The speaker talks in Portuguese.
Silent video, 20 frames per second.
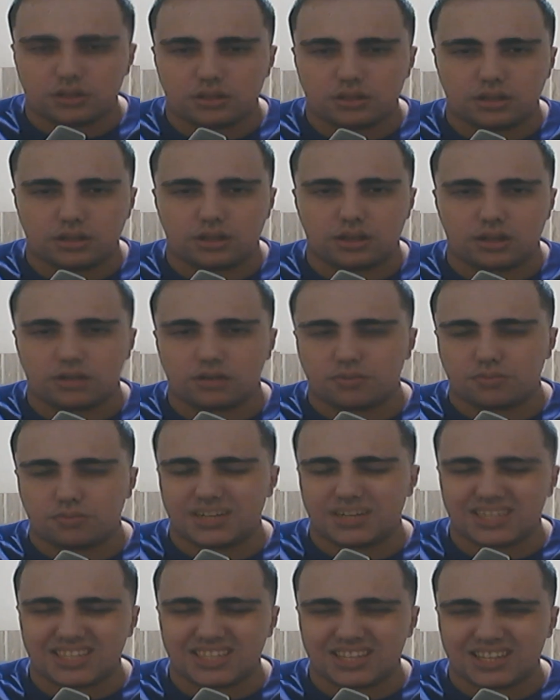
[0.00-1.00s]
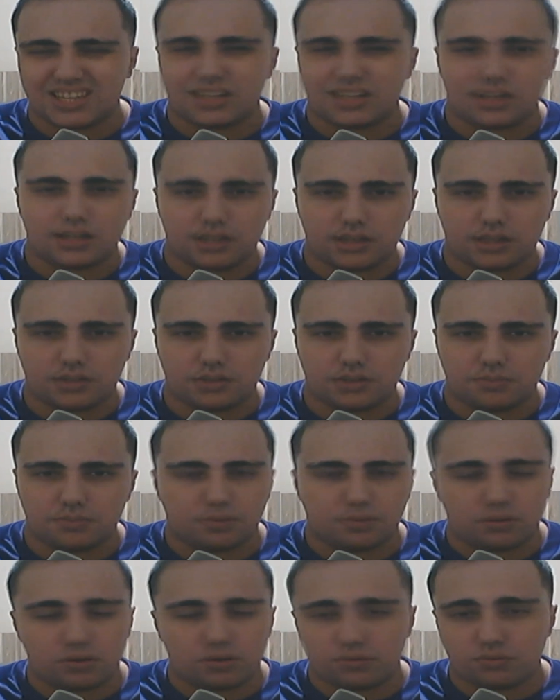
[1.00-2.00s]
né, começar esse
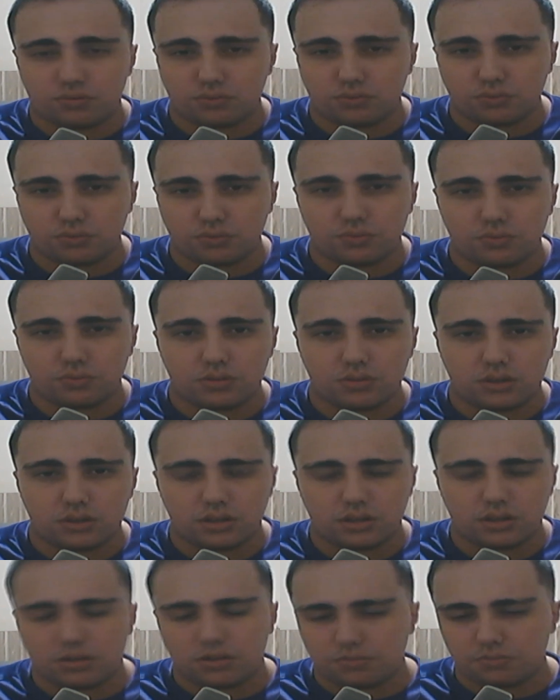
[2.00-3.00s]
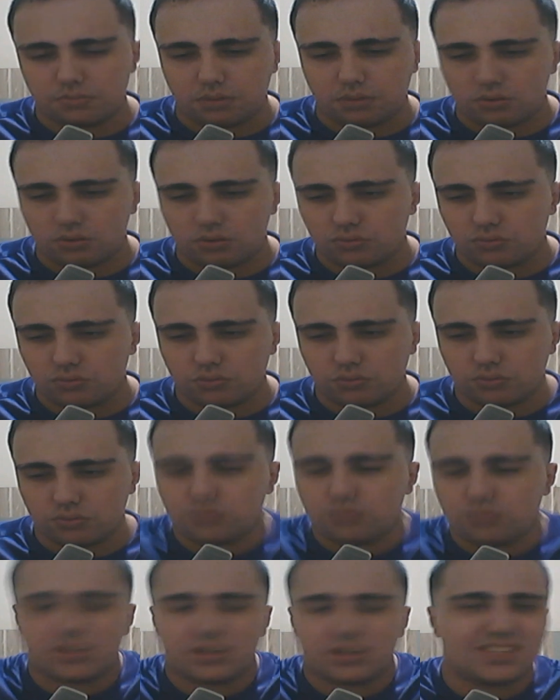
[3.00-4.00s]
pós-jogo né, um pós-jogo
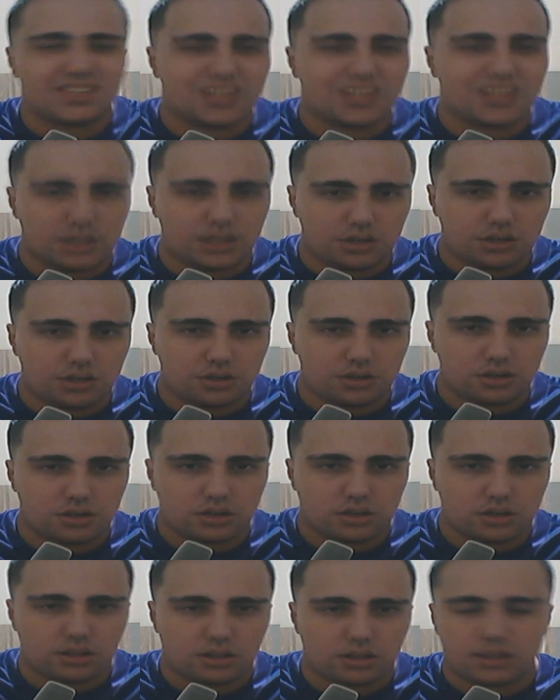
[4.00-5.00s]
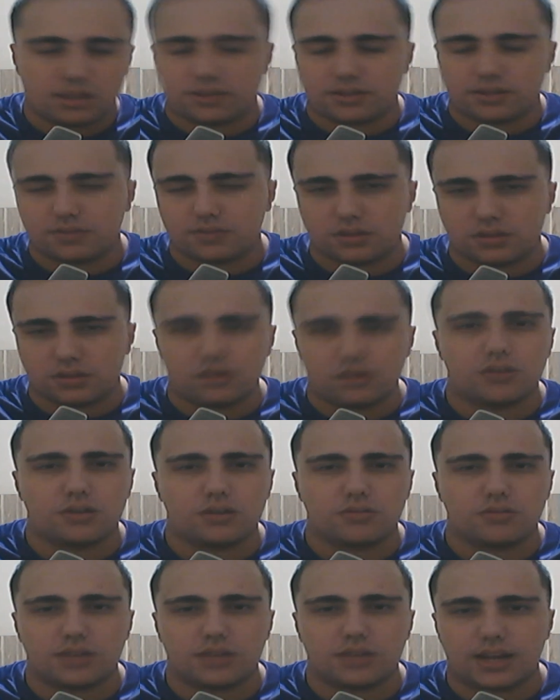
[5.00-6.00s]
do dia seguinte, né, dessa vitória
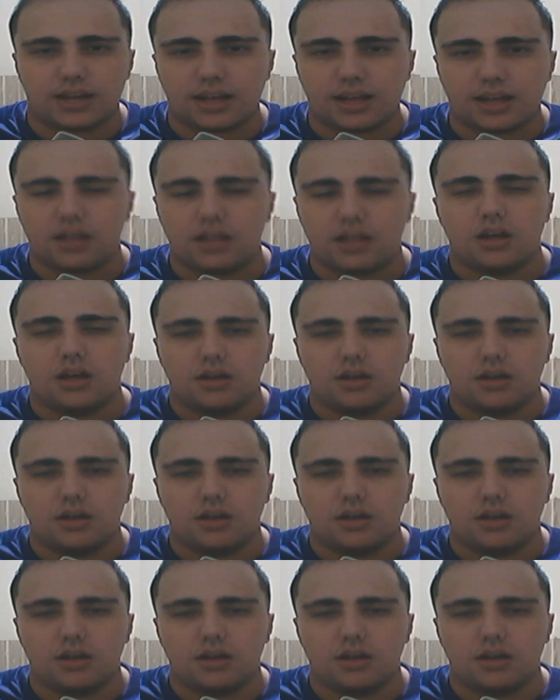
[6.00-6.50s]
do Ceará,